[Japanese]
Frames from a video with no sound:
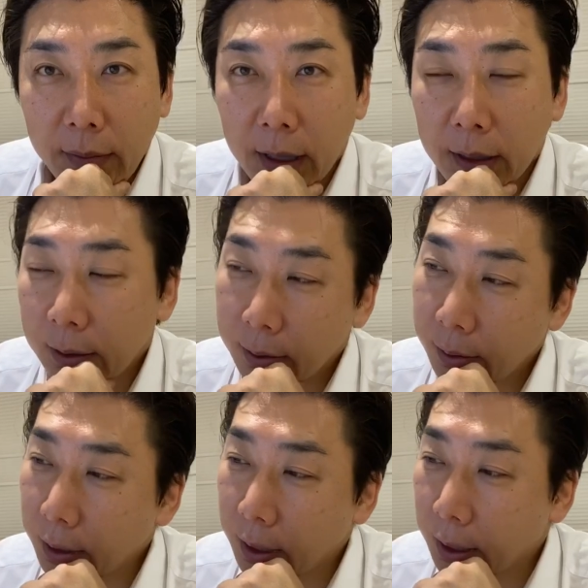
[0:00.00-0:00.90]
す
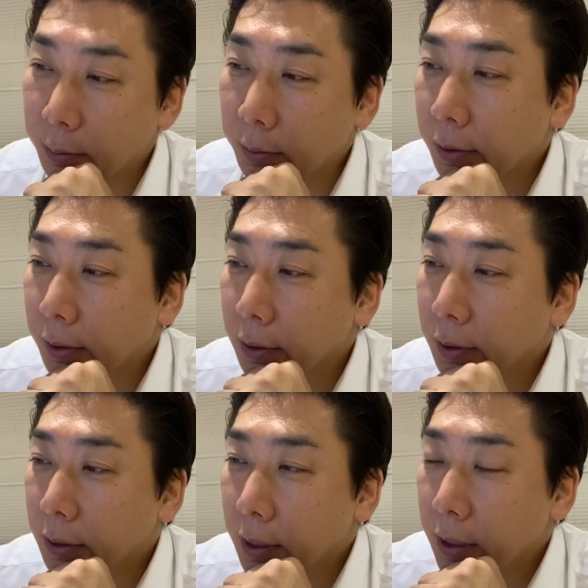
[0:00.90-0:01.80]
ごいなと
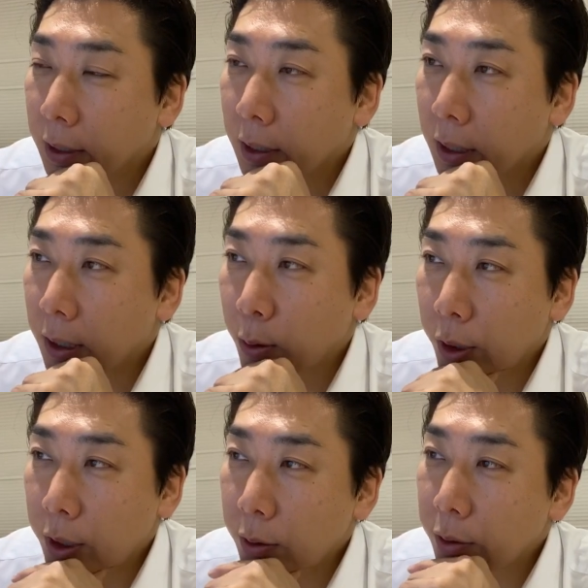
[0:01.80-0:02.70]
あとお
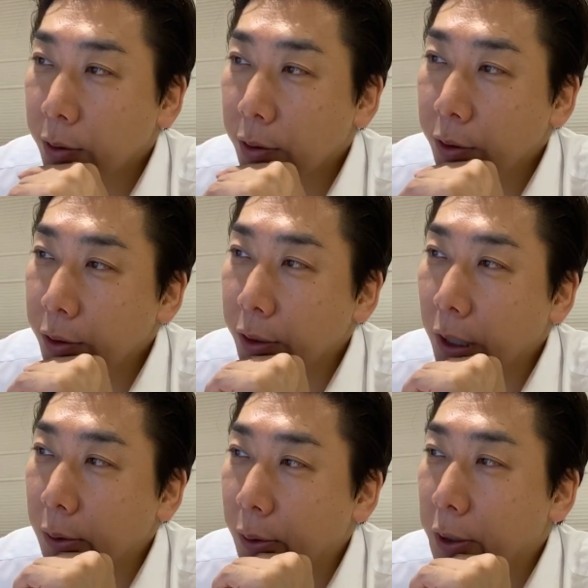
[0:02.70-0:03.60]
昼休憩
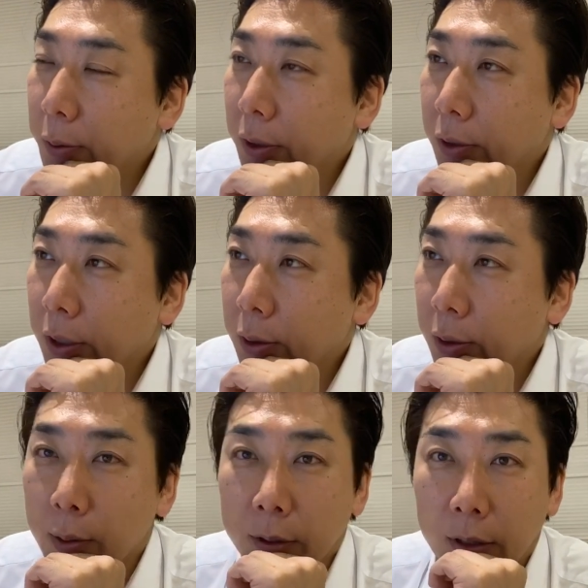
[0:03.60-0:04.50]
の時もですねちょっ
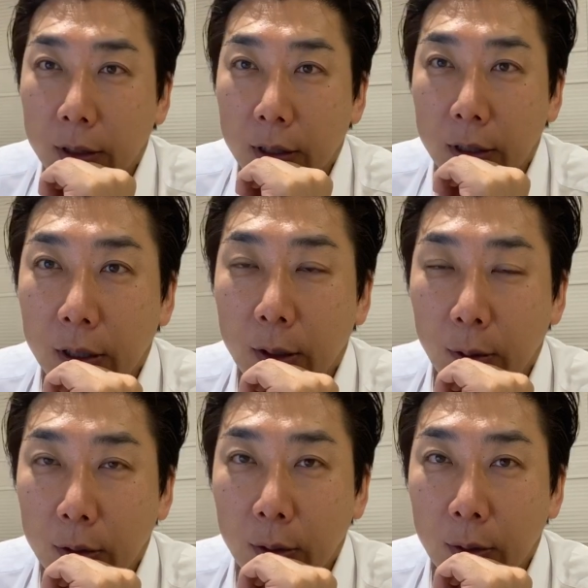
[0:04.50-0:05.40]
と山崎先
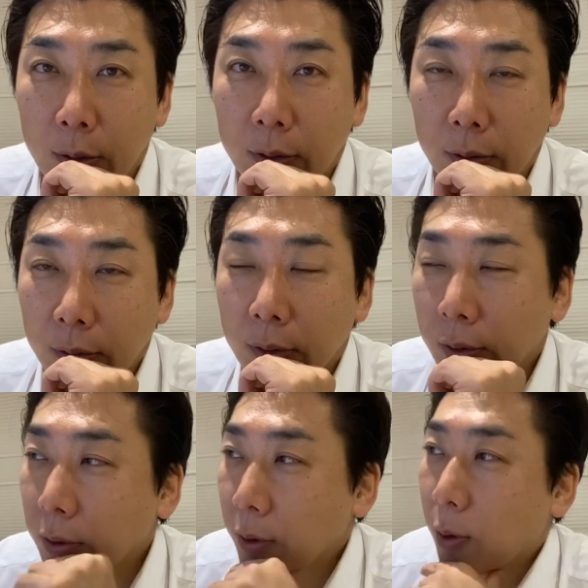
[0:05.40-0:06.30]
といろいろ
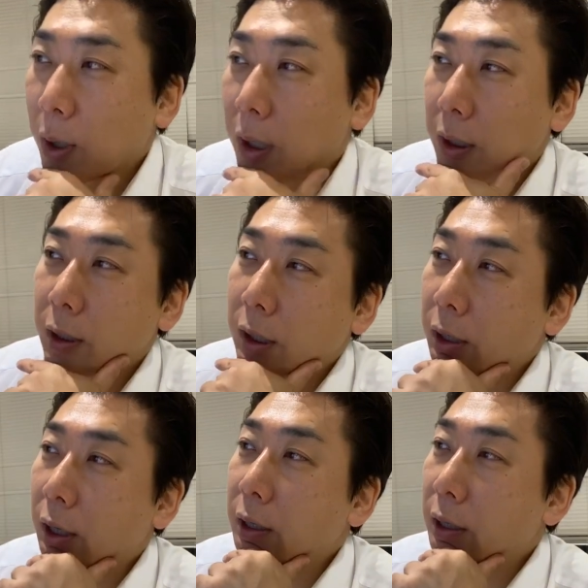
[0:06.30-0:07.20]
お話しさせていた
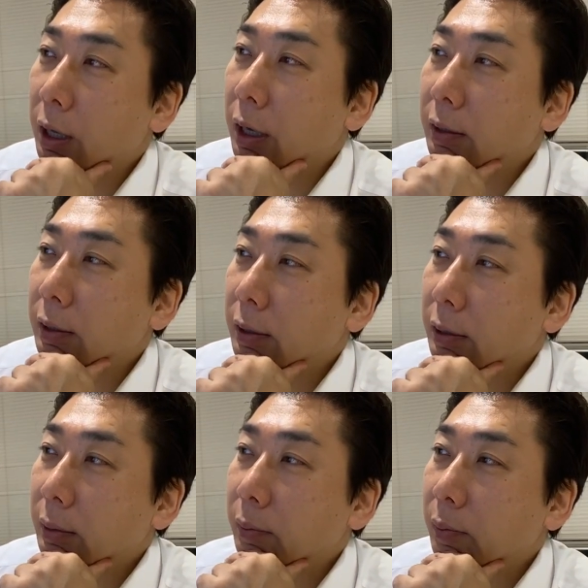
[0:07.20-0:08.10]
だいて
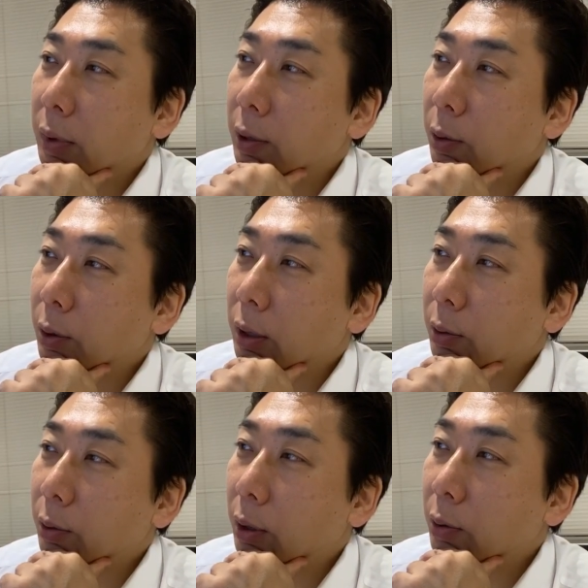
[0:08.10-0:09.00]
勉強になる
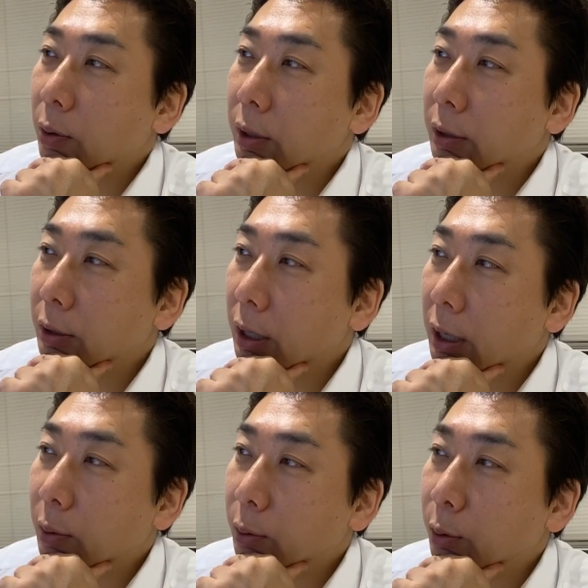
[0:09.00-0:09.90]
ことが多いですね
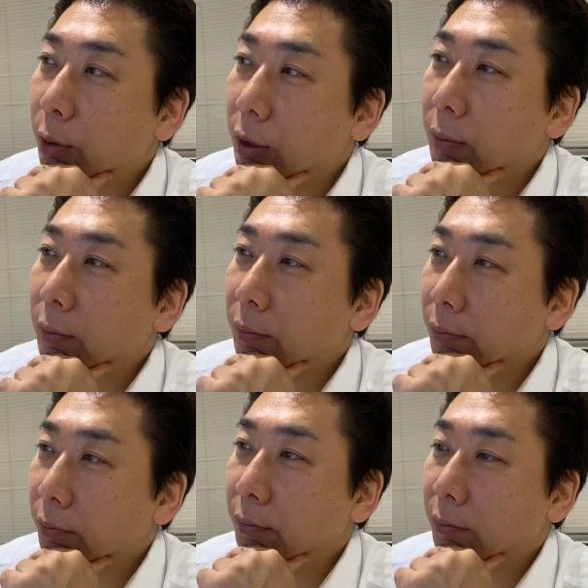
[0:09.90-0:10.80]
本当に
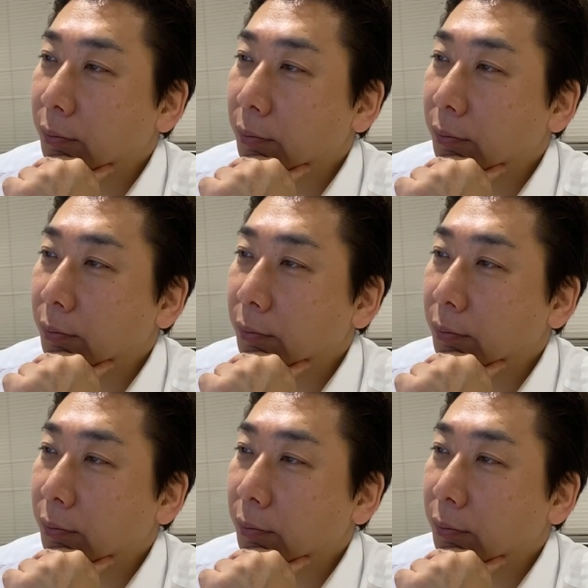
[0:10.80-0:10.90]
うん。